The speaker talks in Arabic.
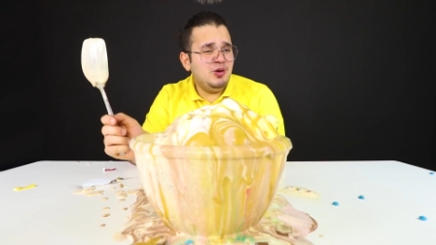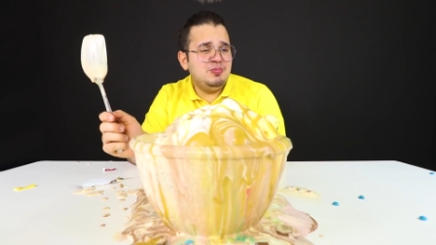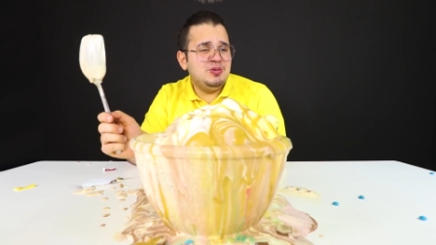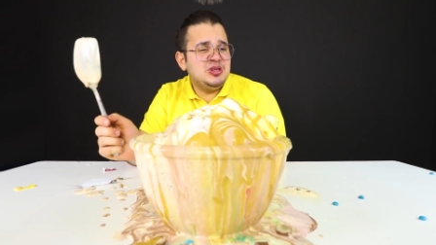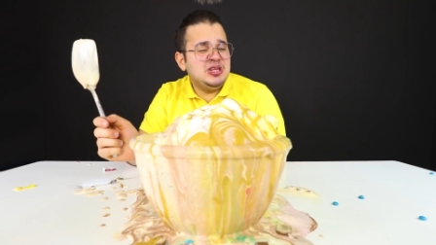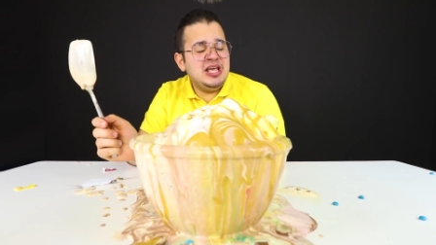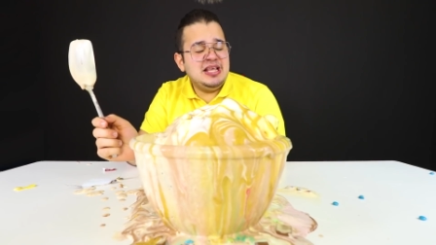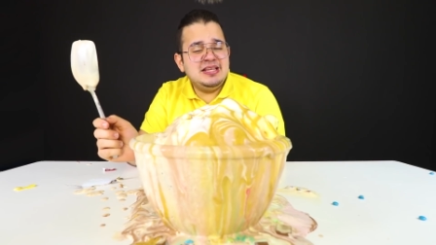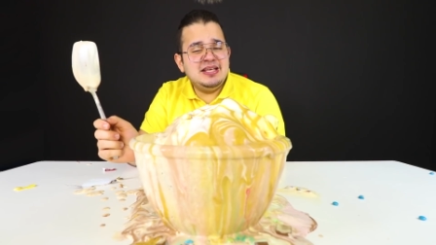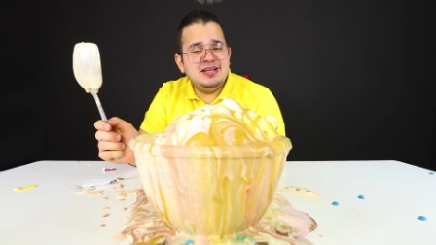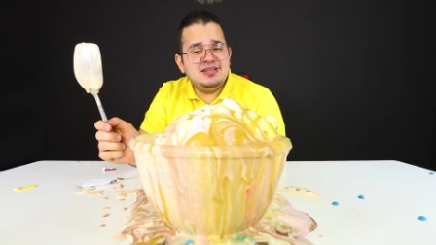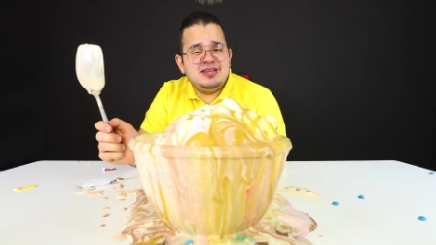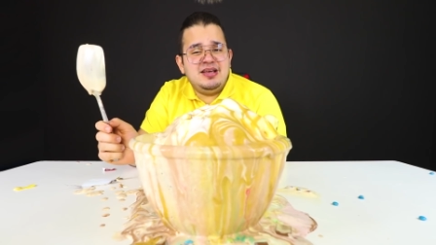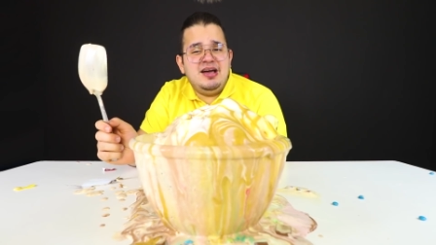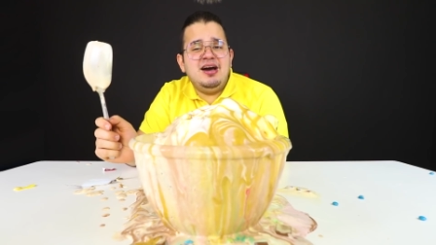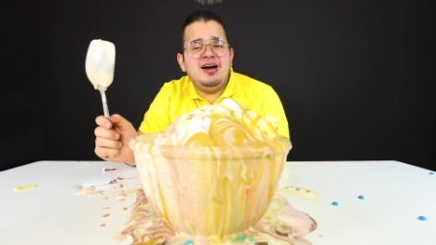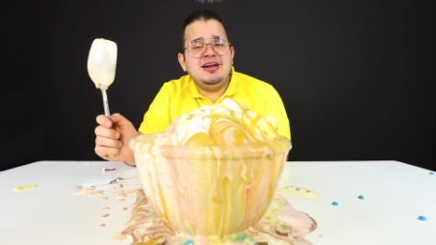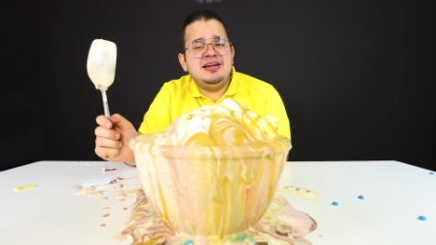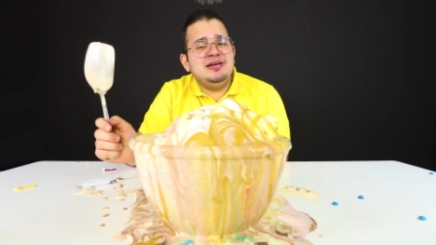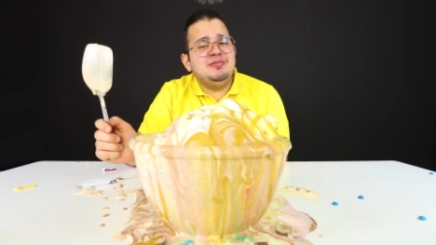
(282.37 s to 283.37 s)
احب التحديات
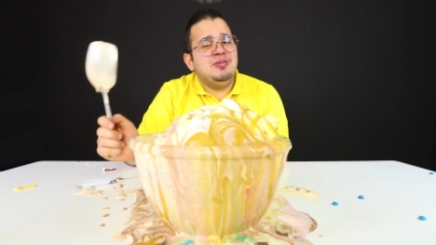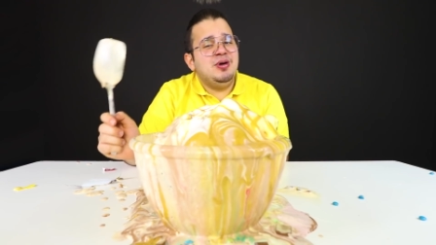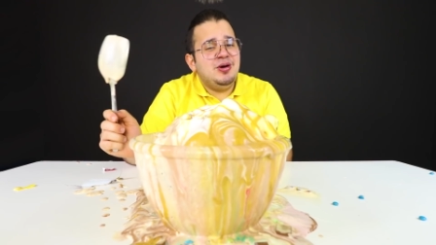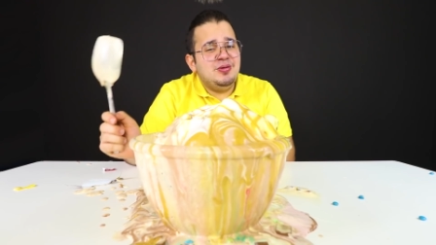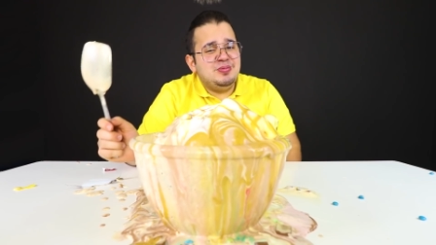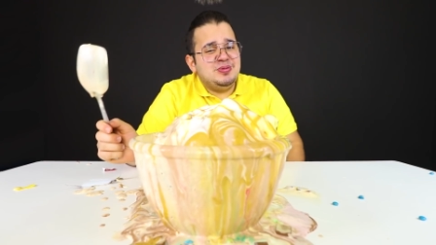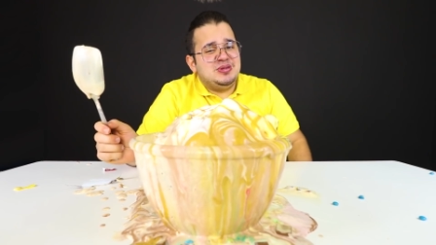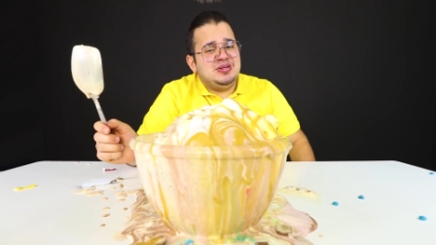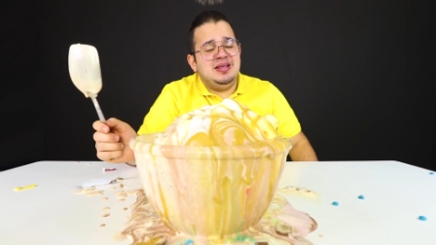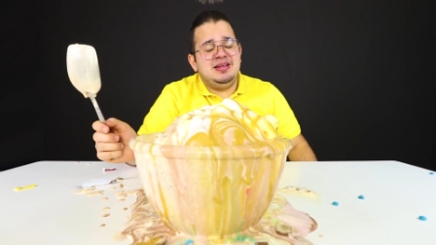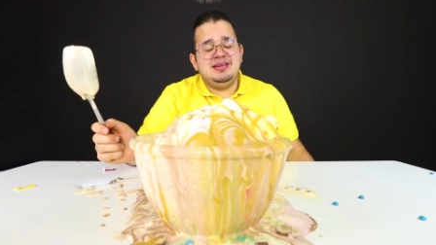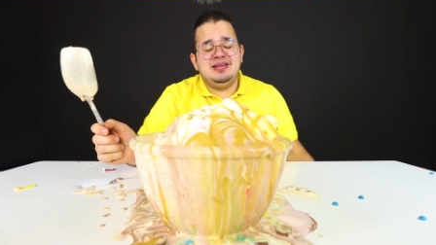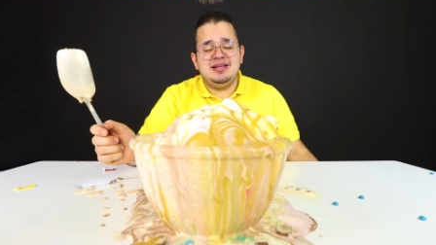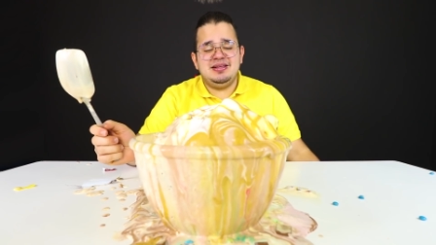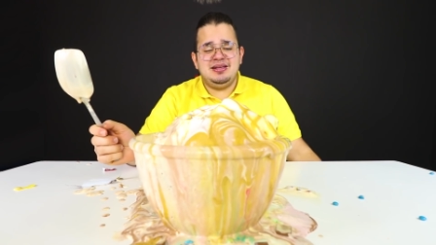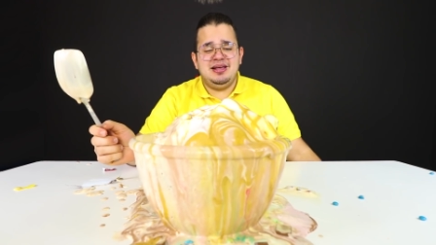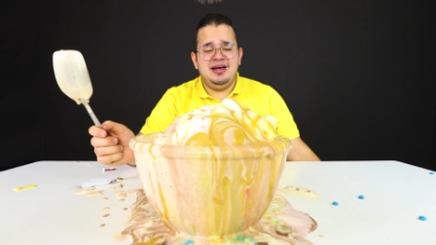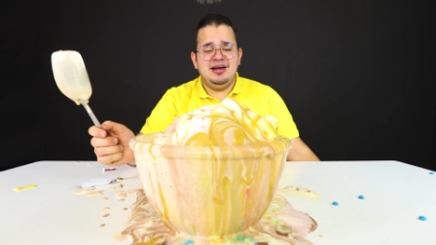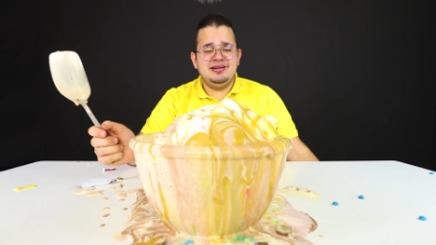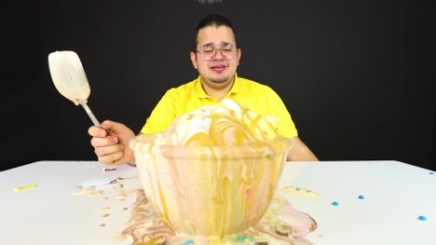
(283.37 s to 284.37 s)
الحاليه ما احب
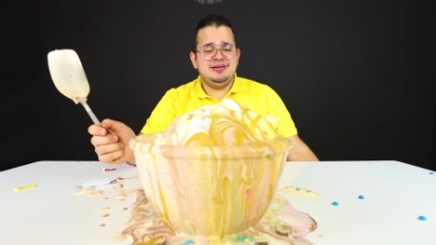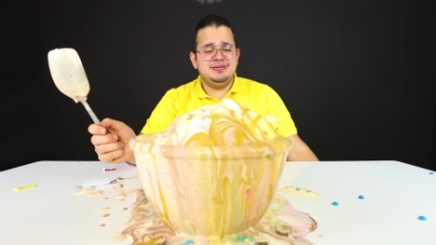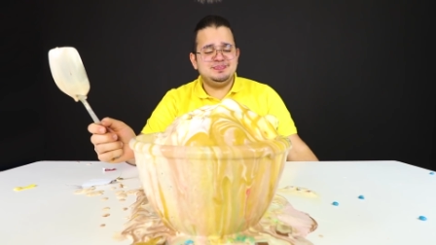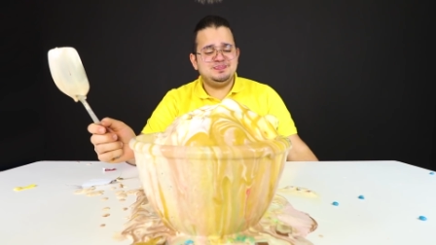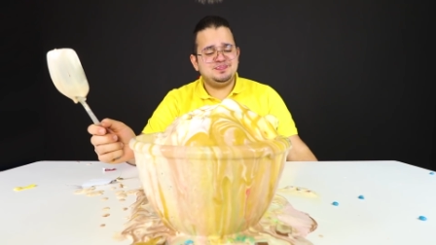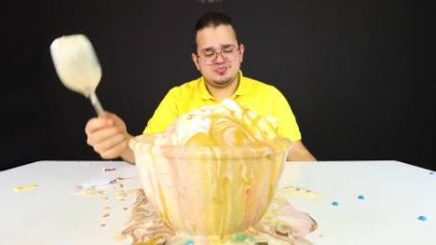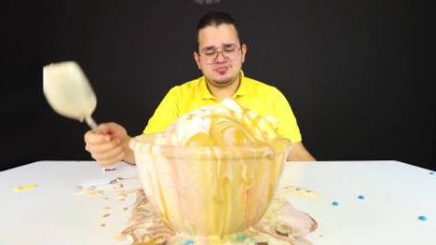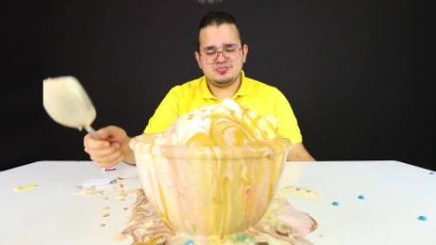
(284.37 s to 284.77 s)
التحديات الحاليه